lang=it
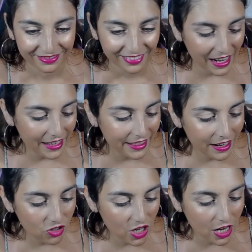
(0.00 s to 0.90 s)
All'interno
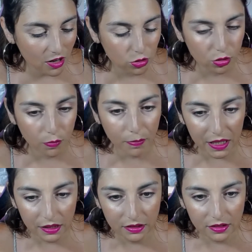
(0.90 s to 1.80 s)
c'è il nostro
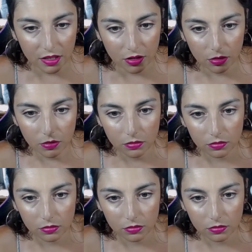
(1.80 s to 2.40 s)
panettino